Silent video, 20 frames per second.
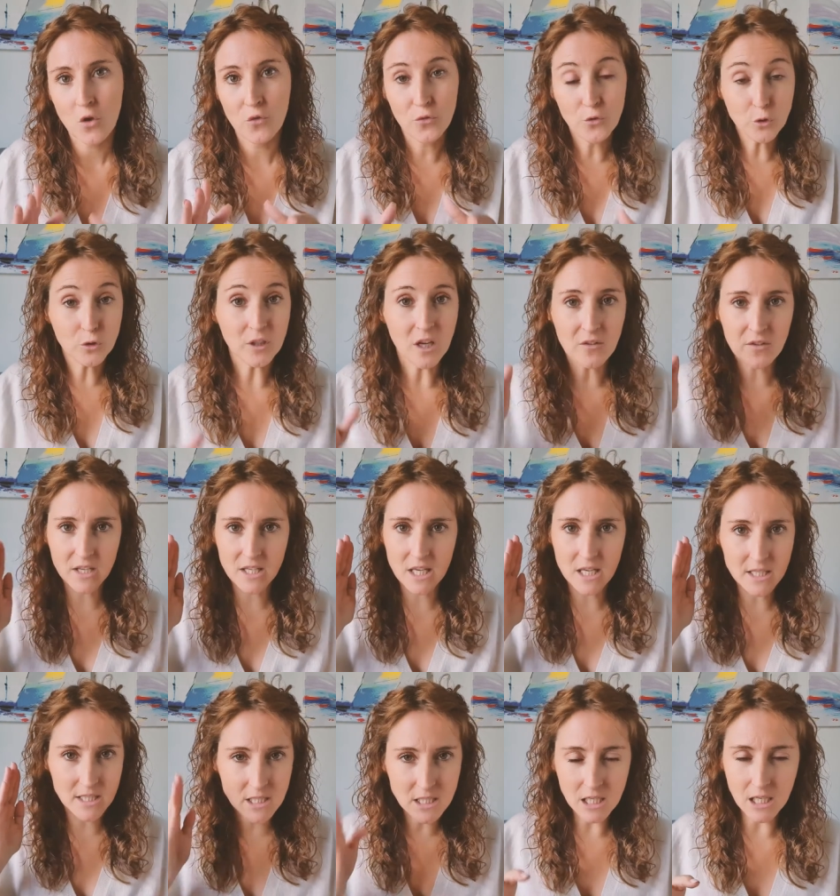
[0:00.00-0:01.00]
Vous
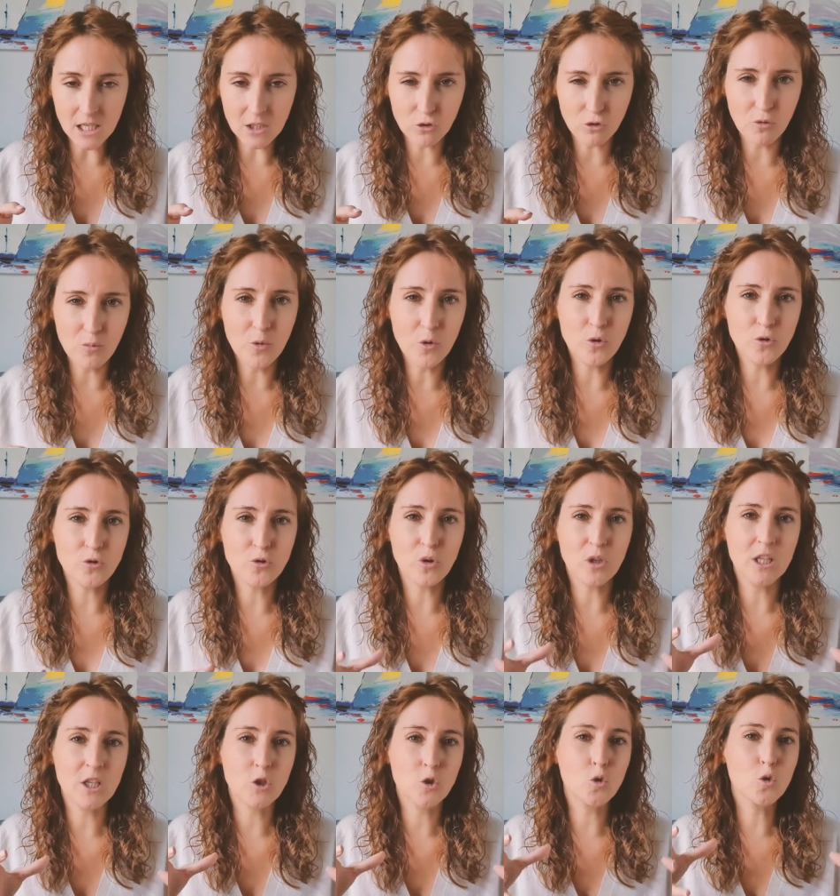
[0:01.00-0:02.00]
travaillez directement
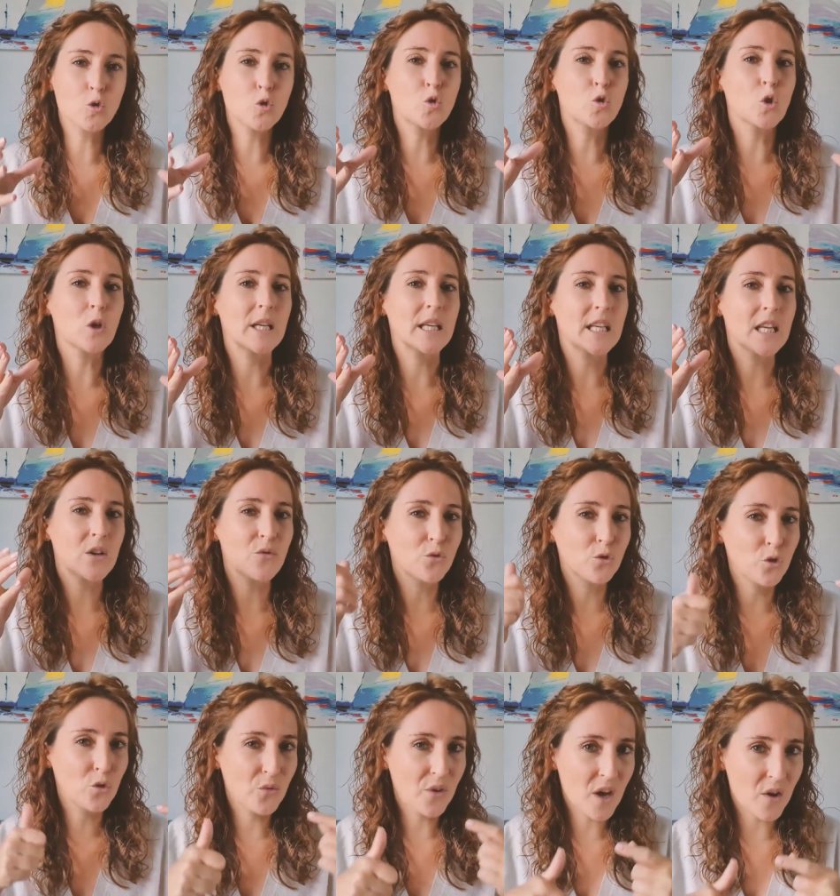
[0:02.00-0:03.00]
sur les choses sur lesquelles vous
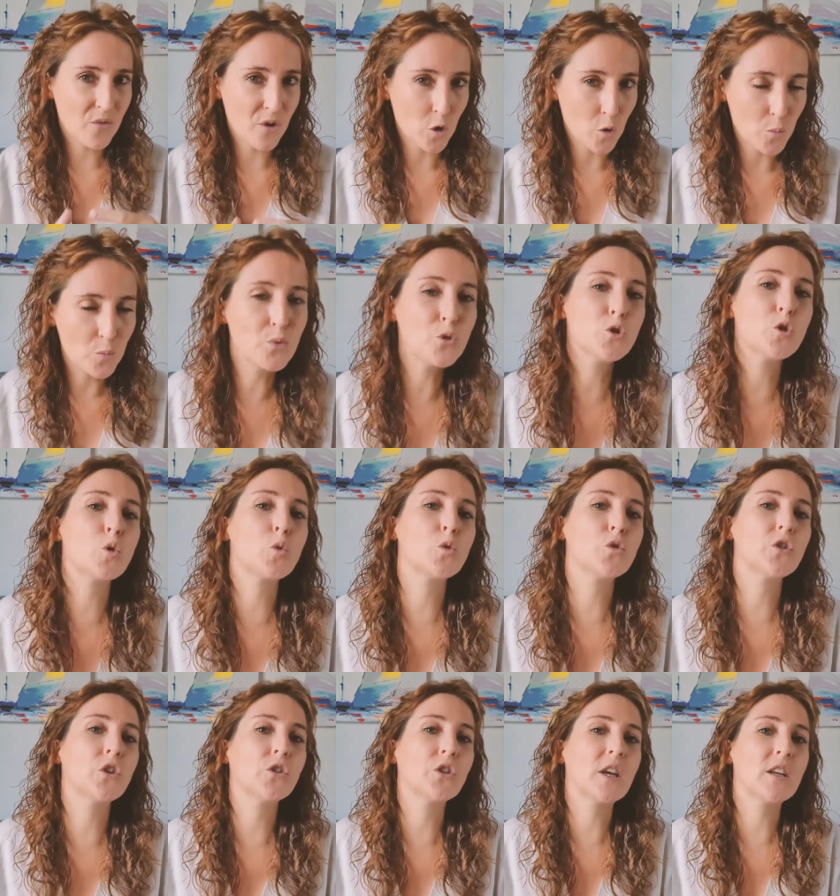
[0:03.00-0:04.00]
devez avoir le plus de
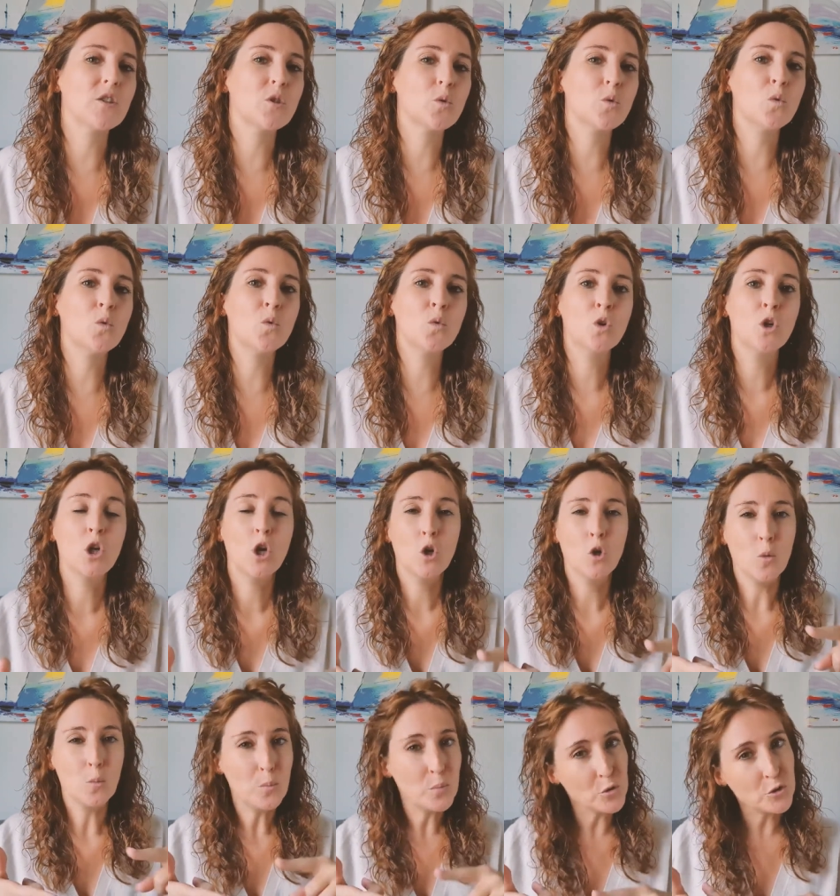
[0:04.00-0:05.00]
concentration,
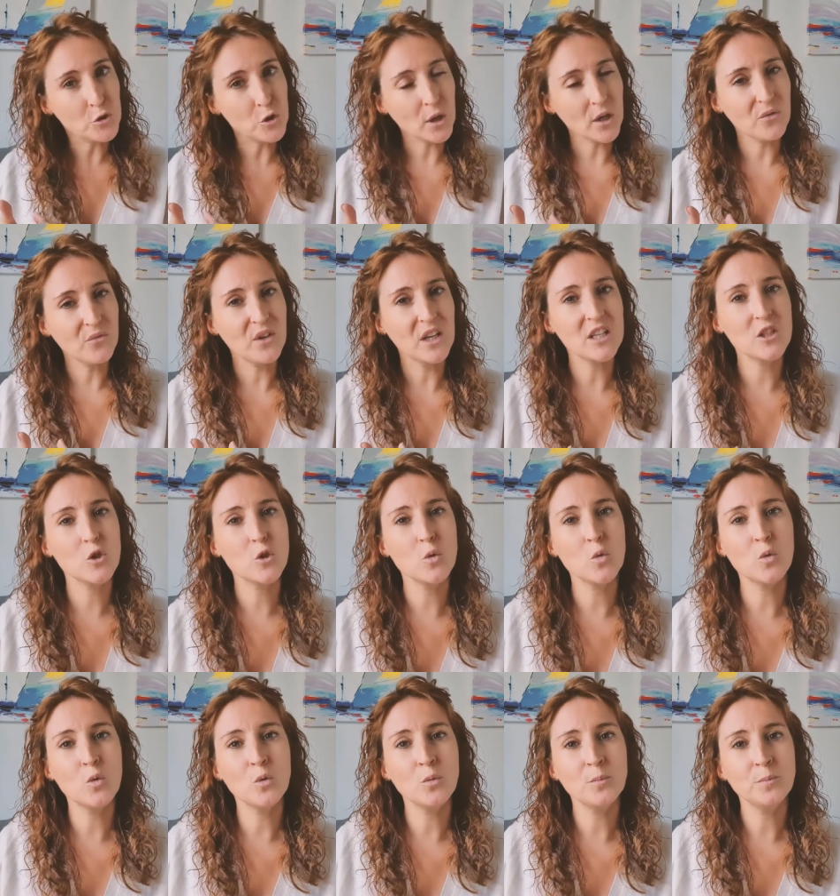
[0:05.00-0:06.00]
le plus de
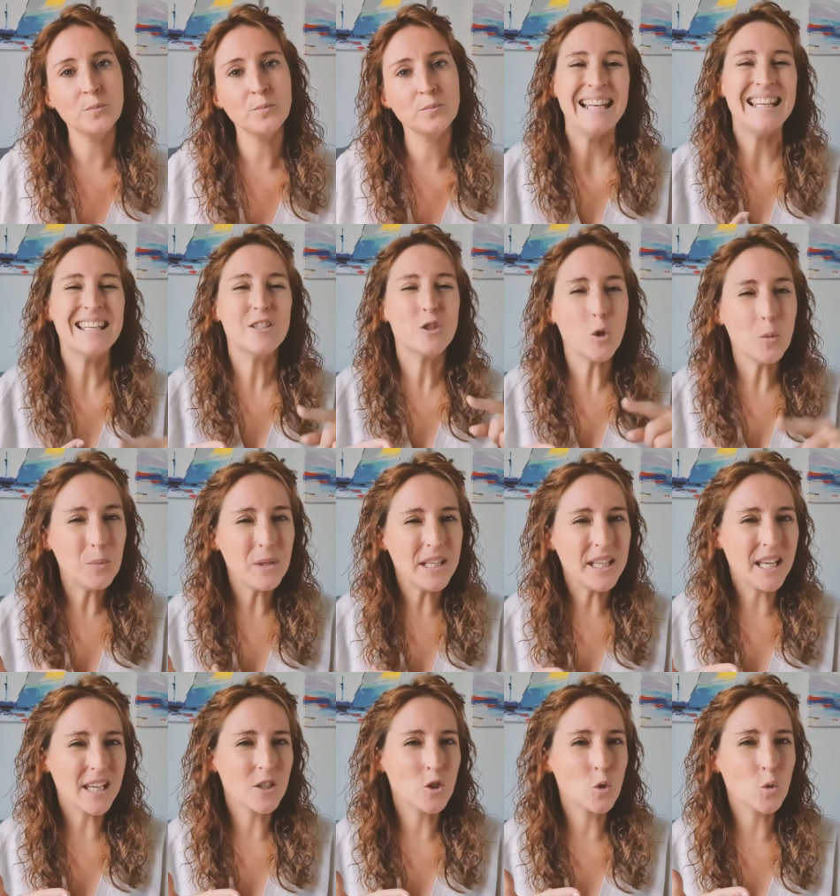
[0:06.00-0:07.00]
réflexion, les
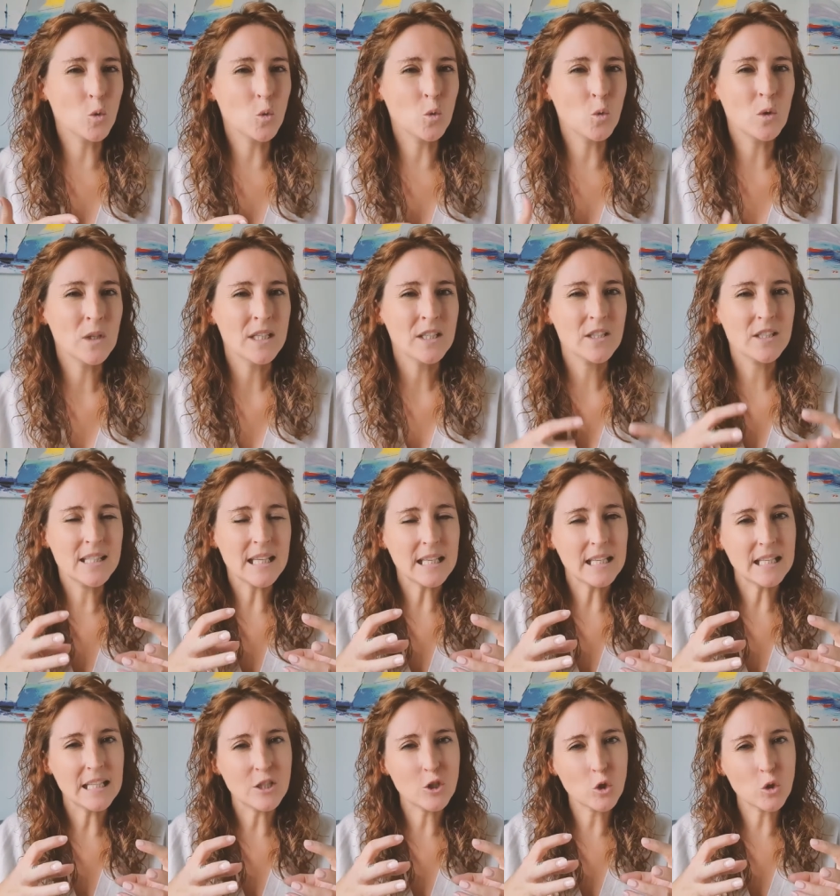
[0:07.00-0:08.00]
obligations,
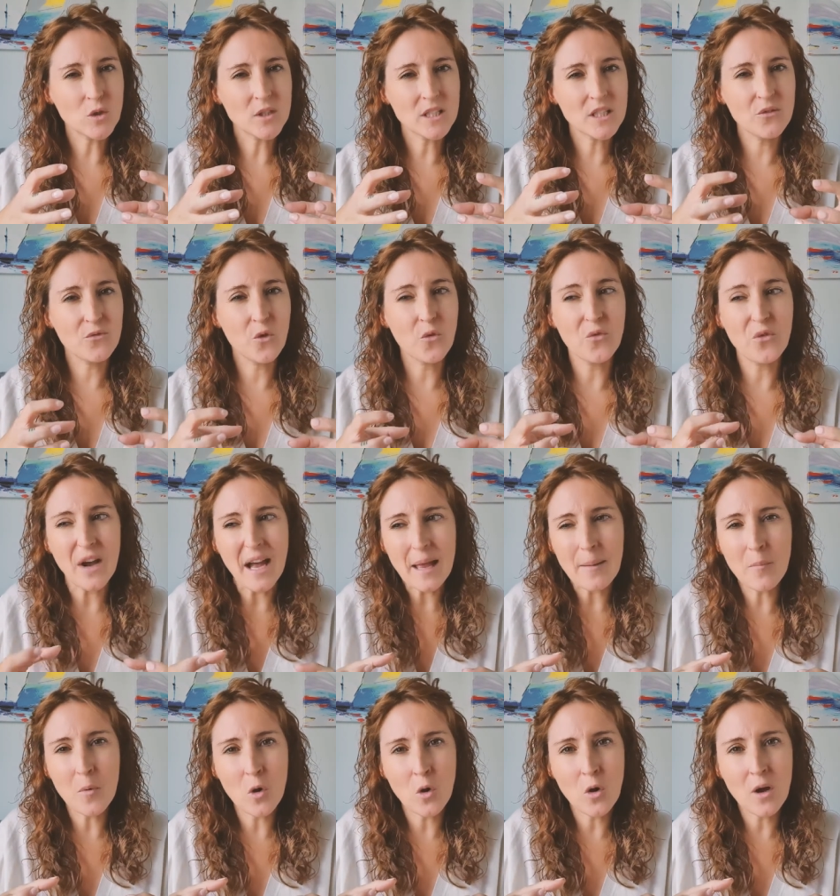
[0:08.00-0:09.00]
c'est les choses qui vont
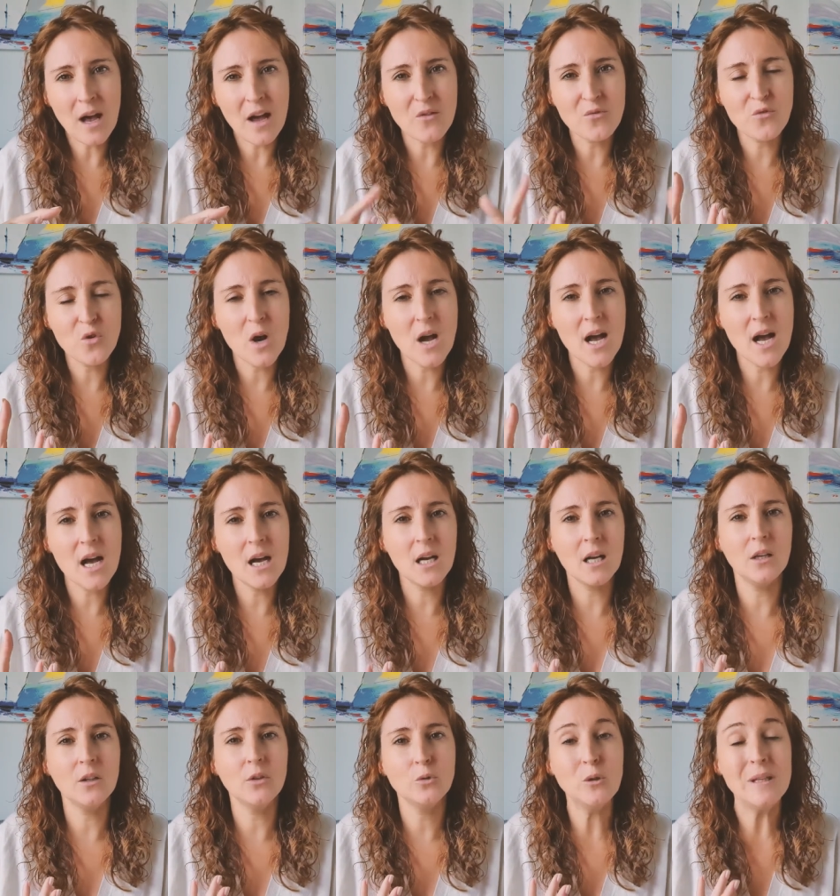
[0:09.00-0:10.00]
vraiment
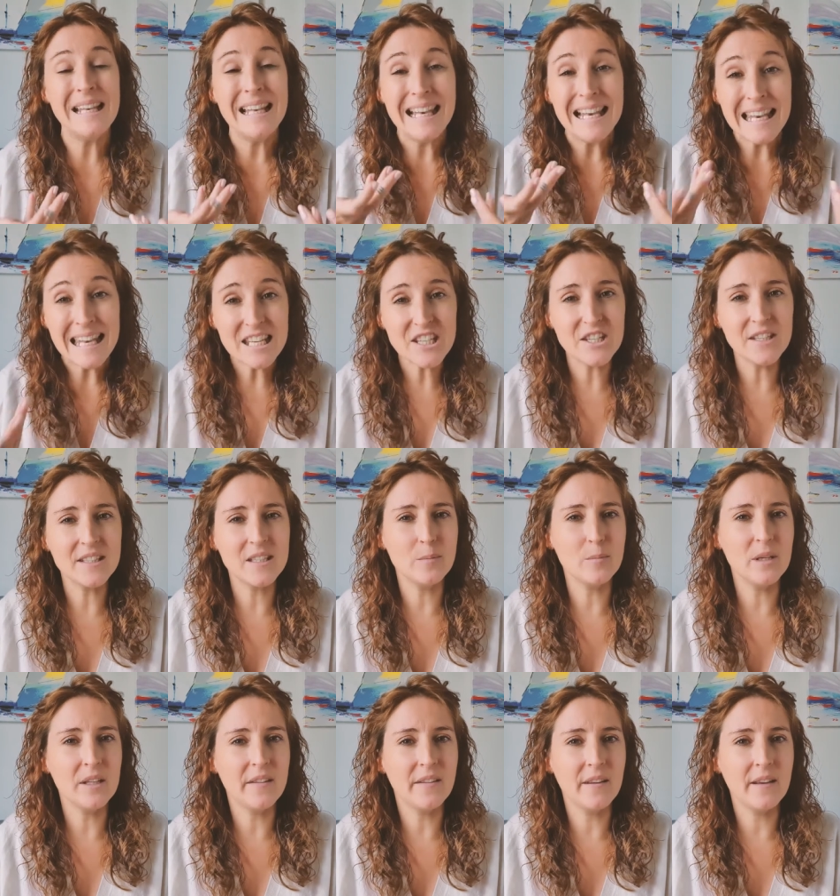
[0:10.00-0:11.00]
avoir une
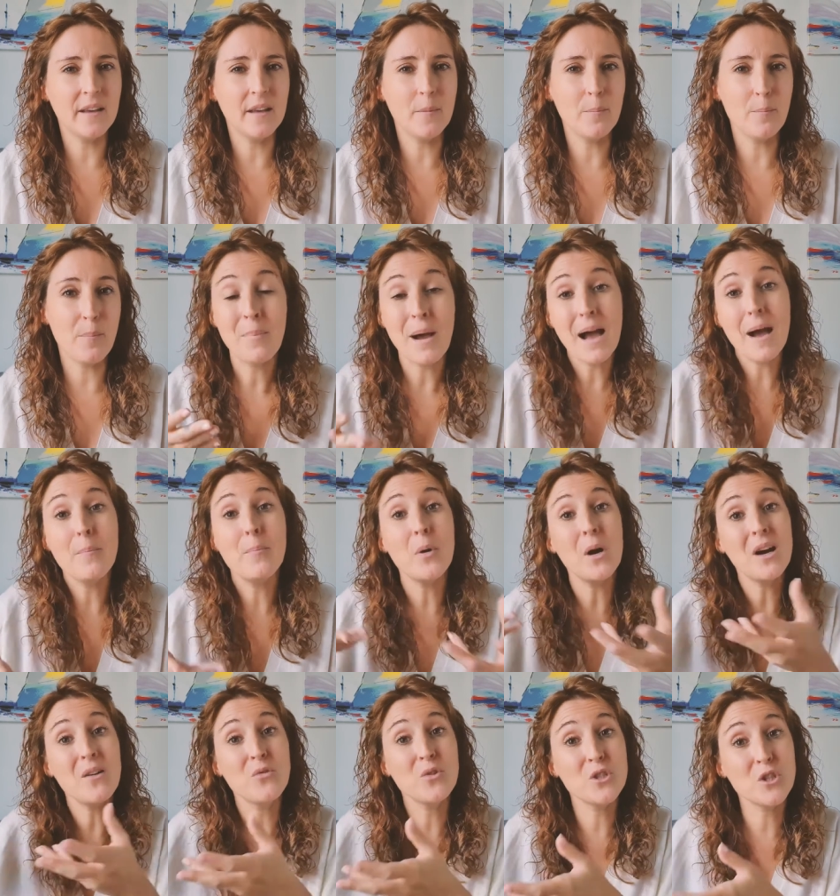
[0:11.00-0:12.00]
légitimité par
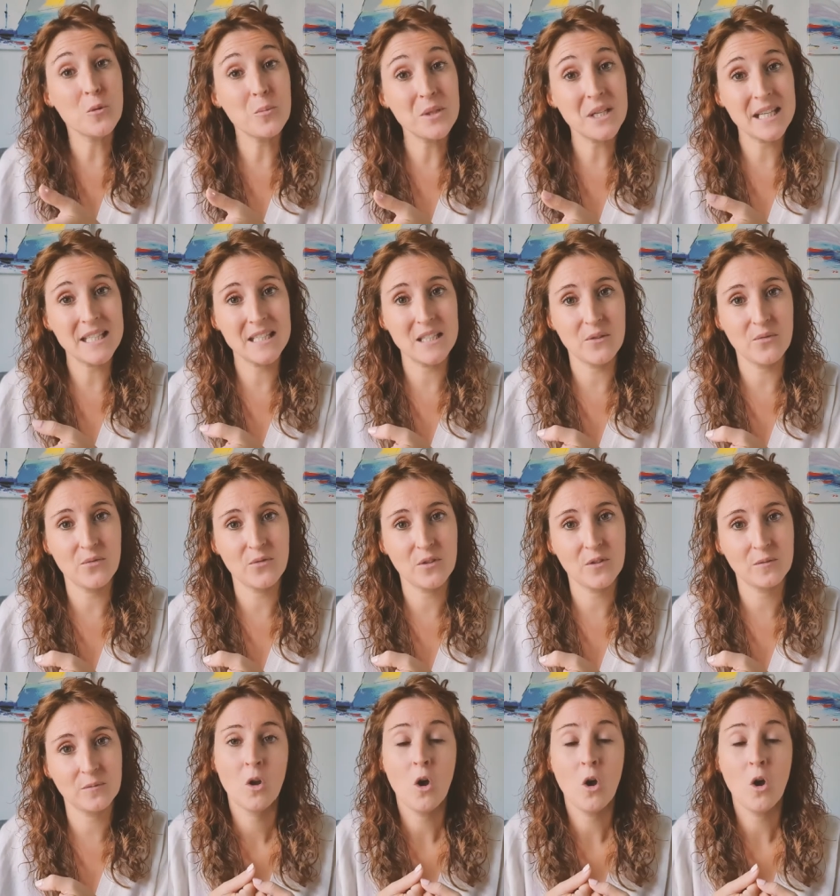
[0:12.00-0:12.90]
rapport à vos objectifs.